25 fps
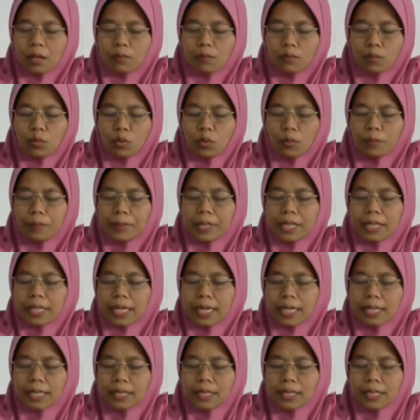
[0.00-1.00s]

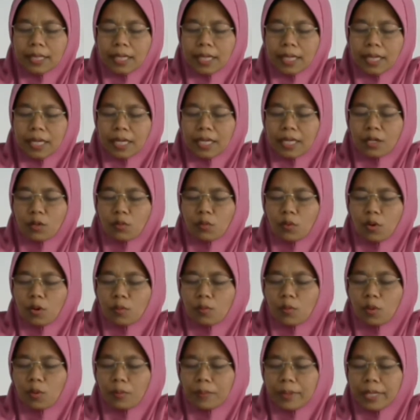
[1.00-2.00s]
mukminan ing
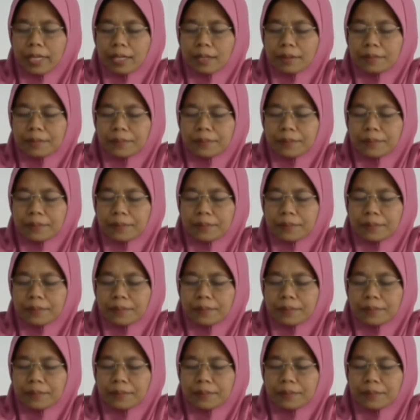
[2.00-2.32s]
wong mukmin